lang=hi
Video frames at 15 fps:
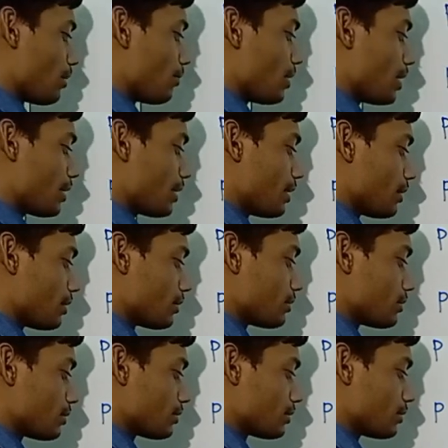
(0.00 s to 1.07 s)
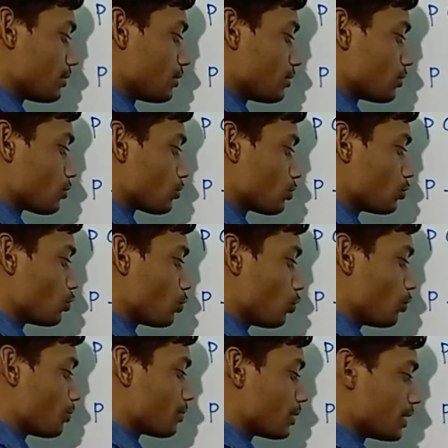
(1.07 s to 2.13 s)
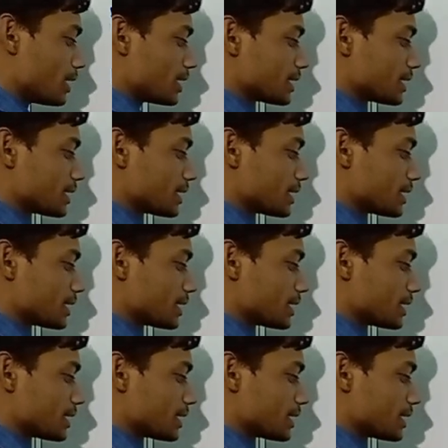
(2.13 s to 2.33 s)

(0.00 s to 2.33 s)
हमारा ग्रुप